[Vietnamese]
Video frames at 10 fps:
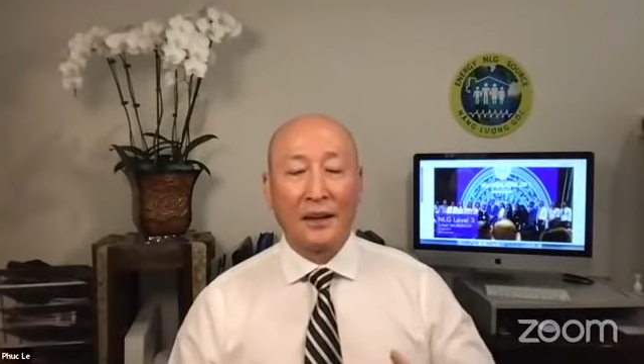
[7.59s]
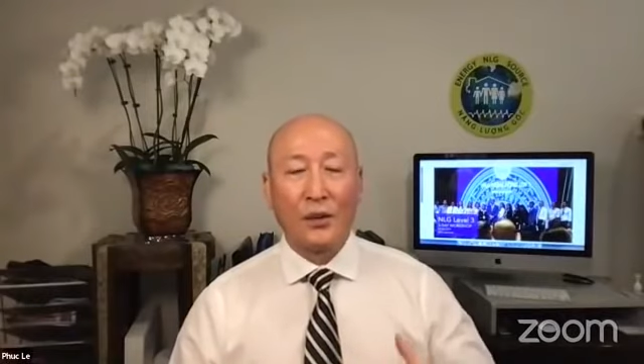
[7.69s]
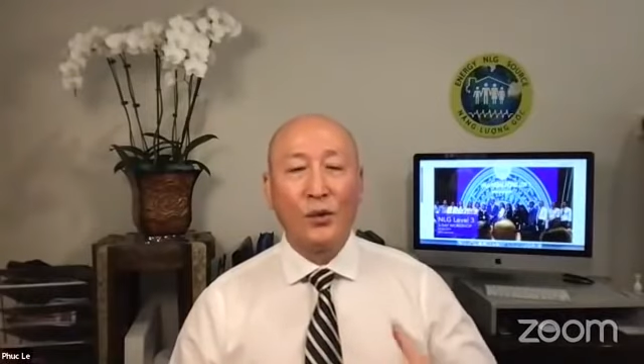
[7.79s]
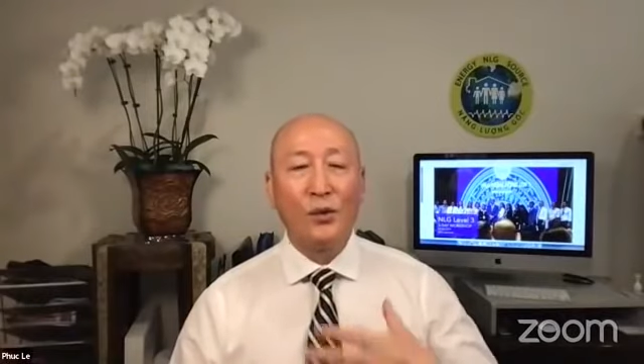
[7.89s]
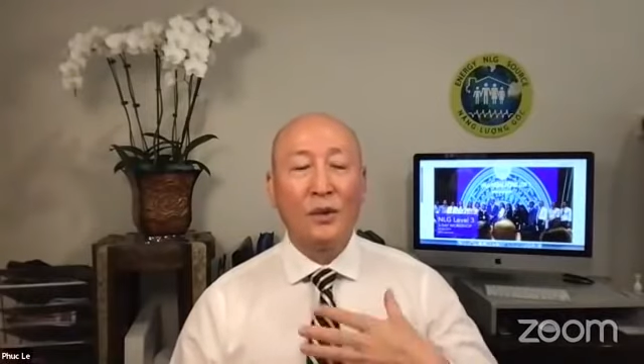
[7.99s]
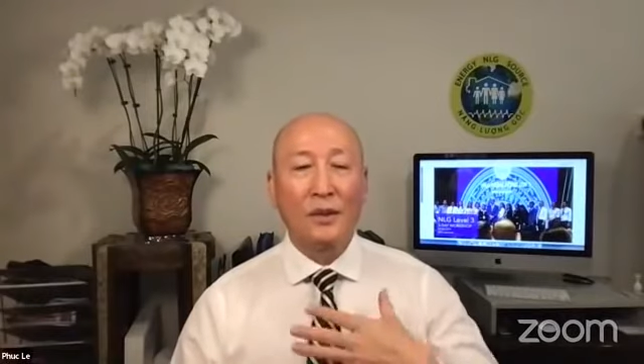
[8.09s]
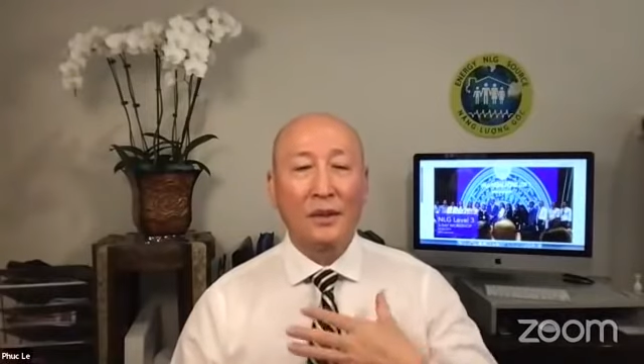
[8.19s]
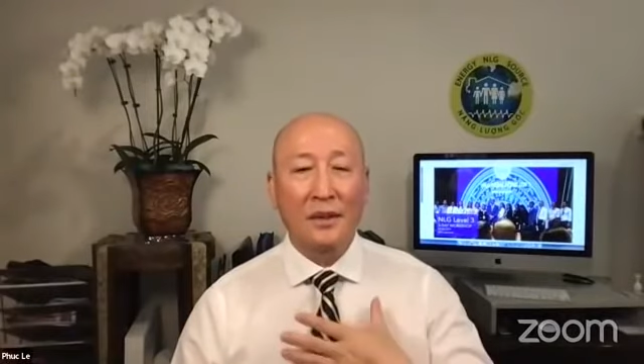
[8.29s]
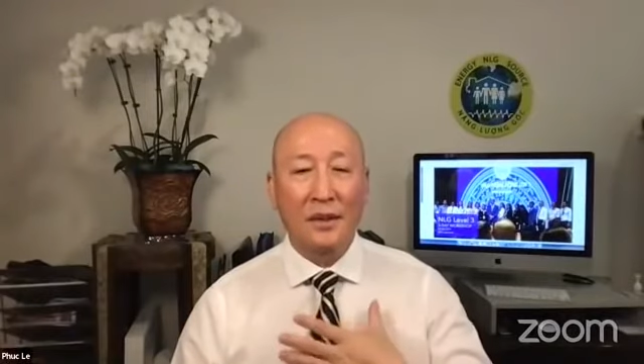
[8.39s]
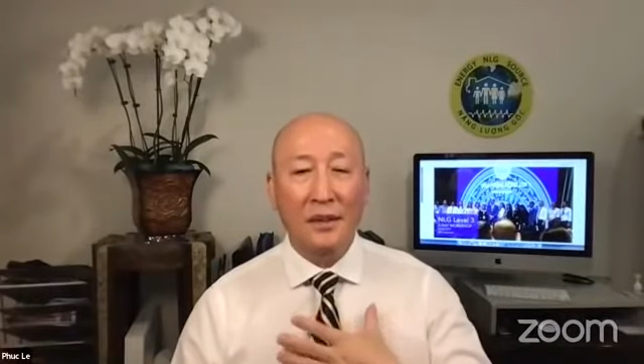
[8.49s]
chú
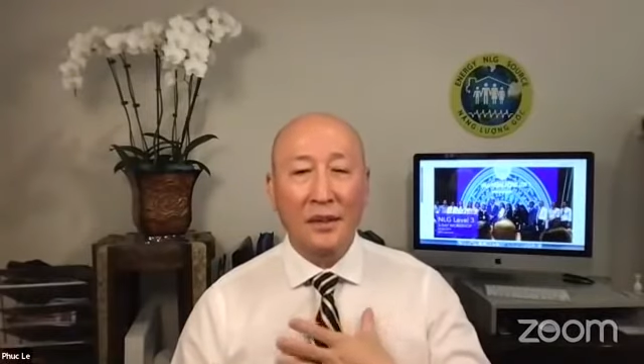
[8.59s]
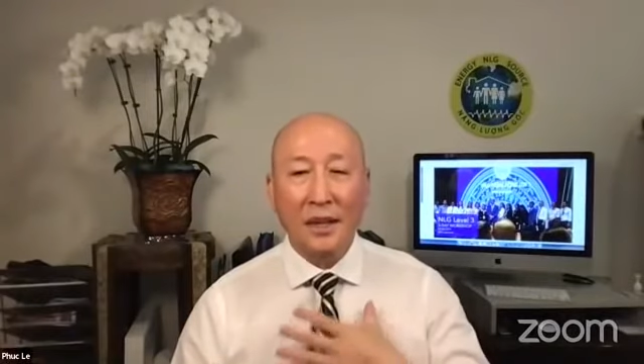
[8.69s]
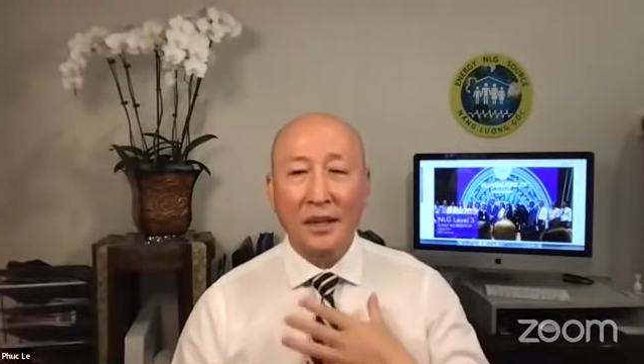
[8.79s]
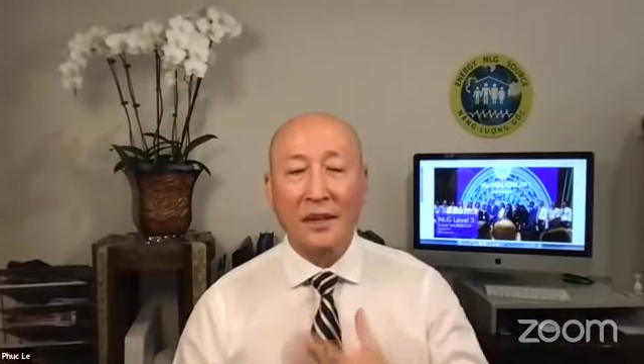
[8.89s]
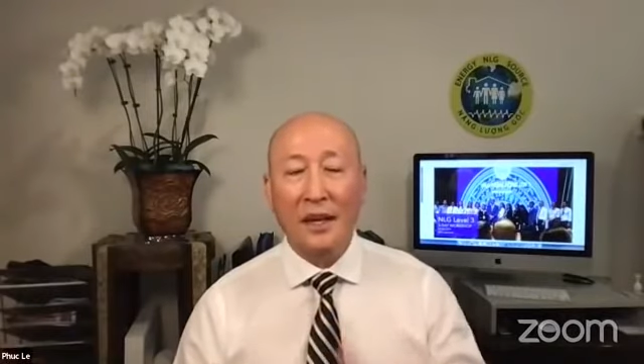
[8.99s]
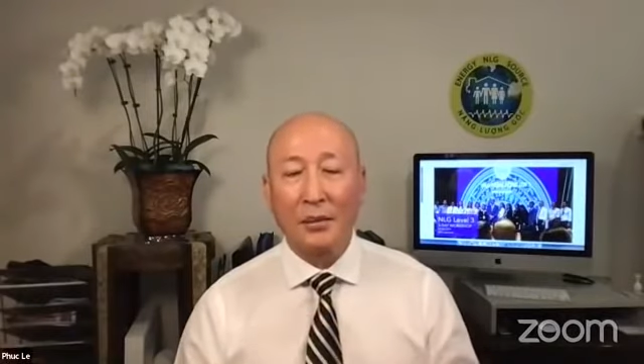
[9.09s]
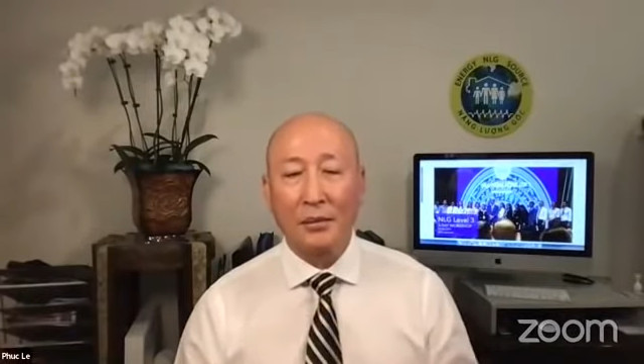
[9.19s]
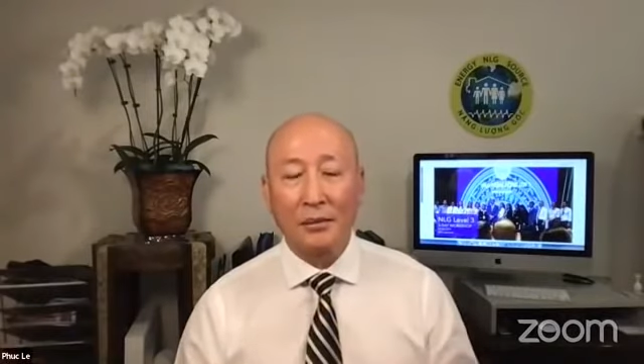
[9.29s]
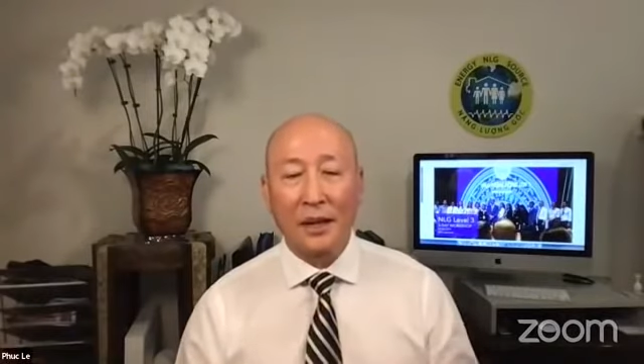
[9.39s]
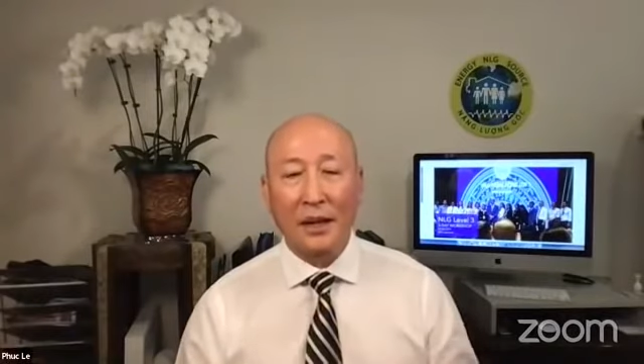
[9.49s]
chữa cho anh chị
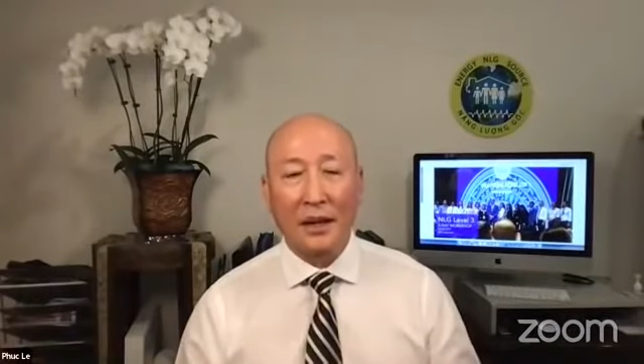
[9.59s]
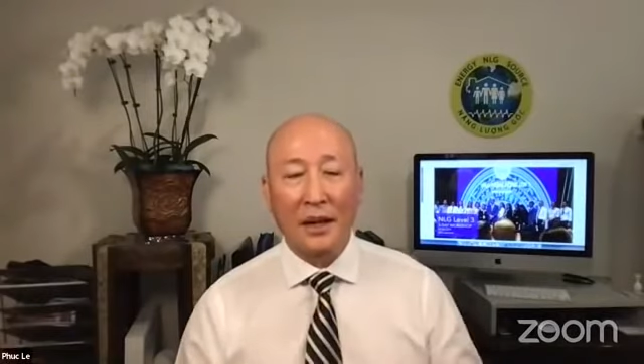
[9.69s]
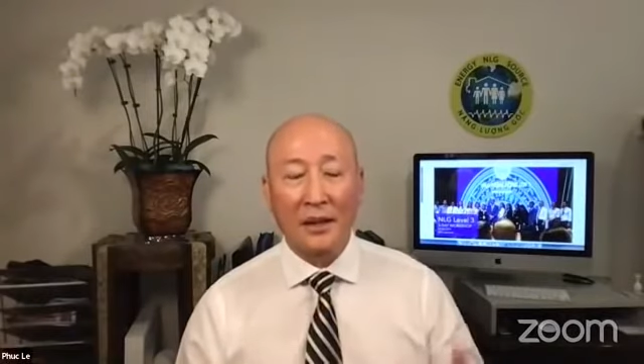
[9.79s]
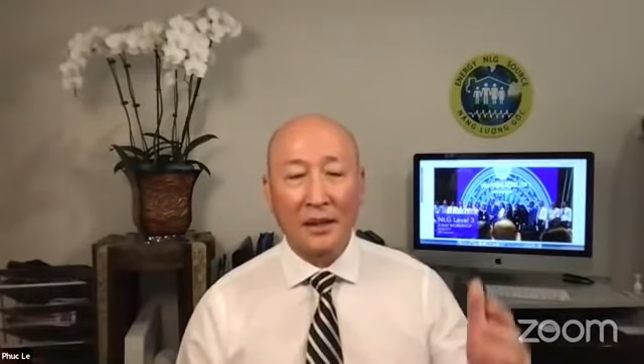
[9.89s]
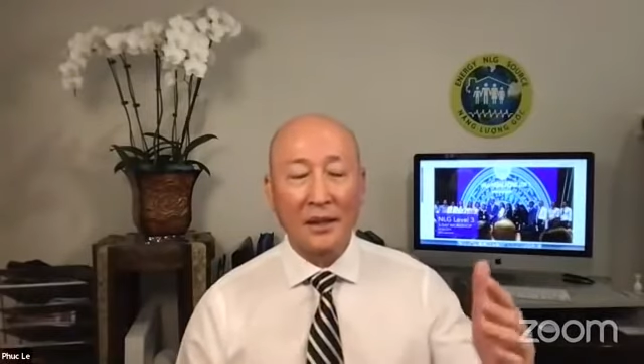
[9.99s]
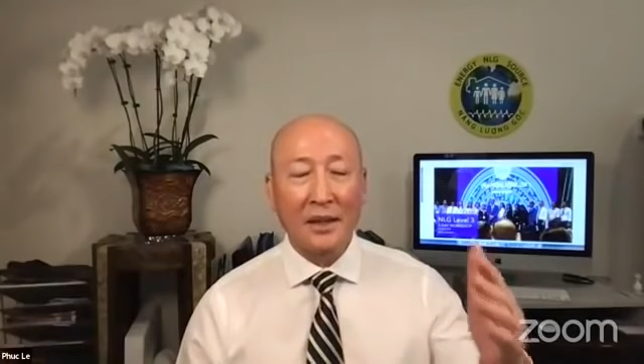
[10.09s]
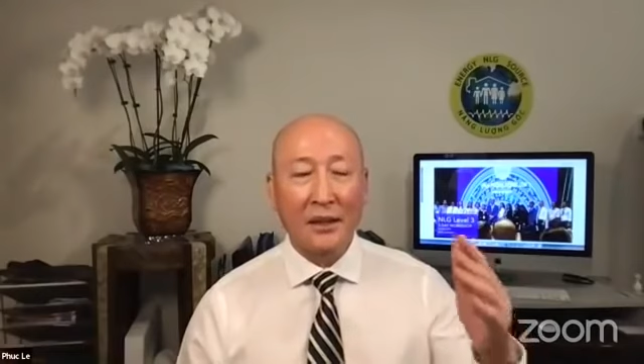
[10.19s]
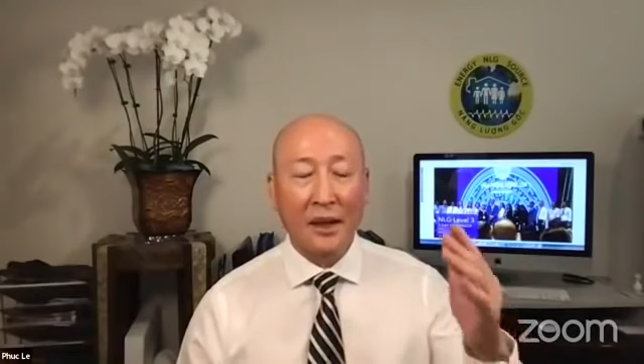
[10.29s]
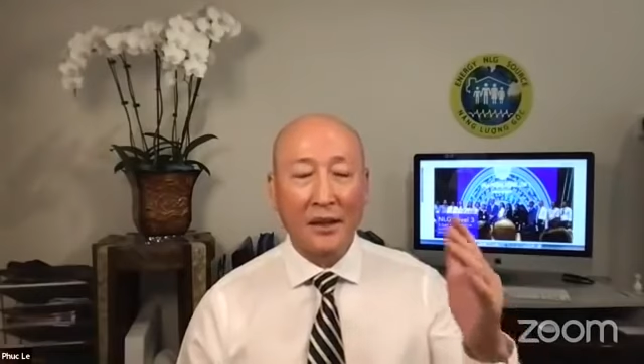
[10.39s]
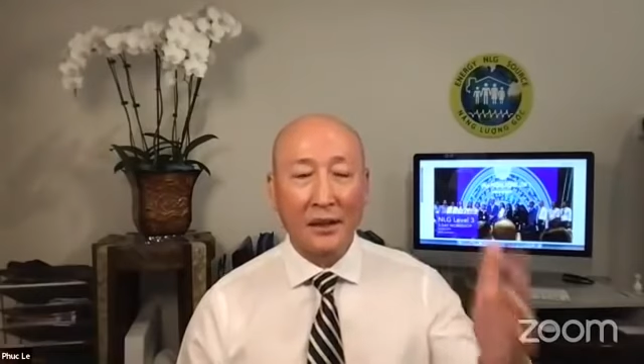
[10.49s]
em hay là những anh chị
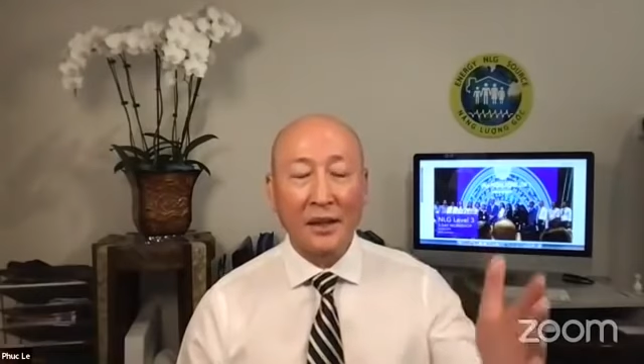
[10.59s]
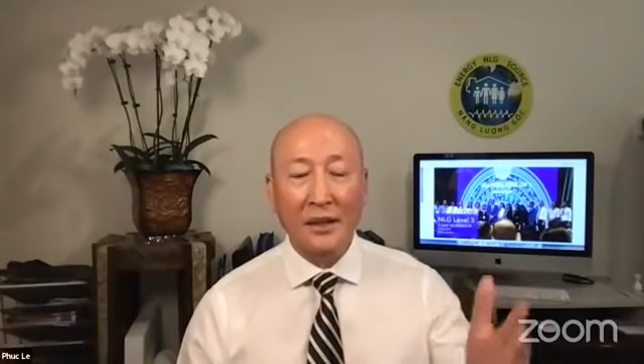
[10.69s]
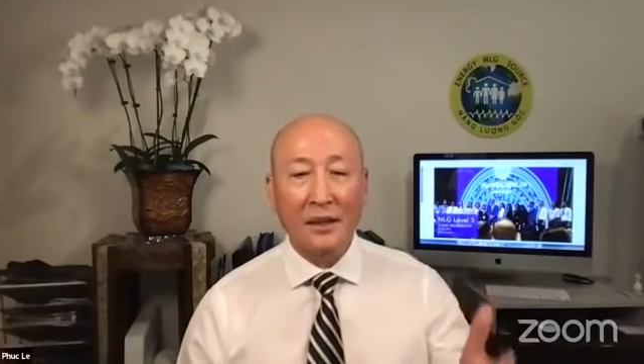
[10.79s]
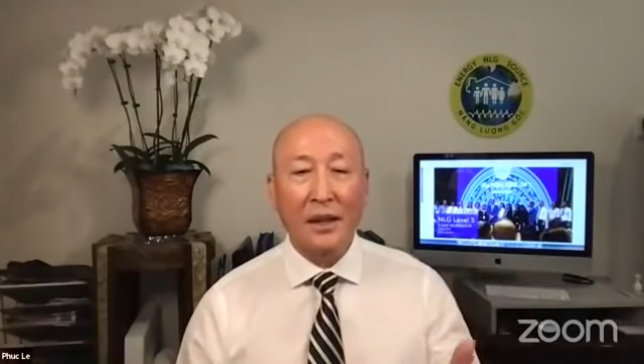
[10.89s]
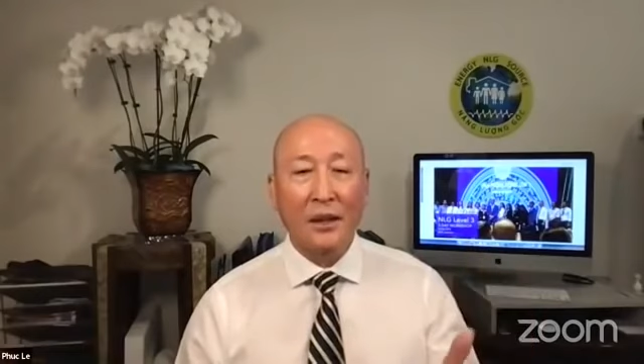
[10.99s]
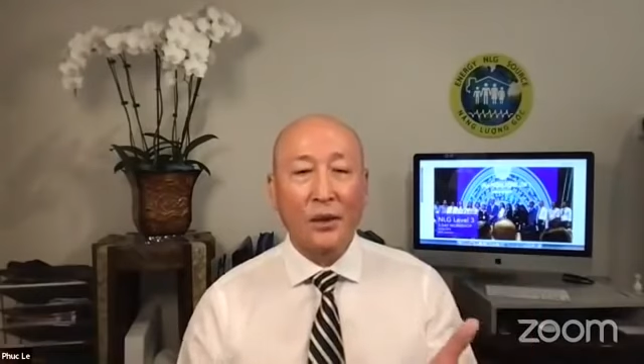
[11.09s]
em khác chữa anh.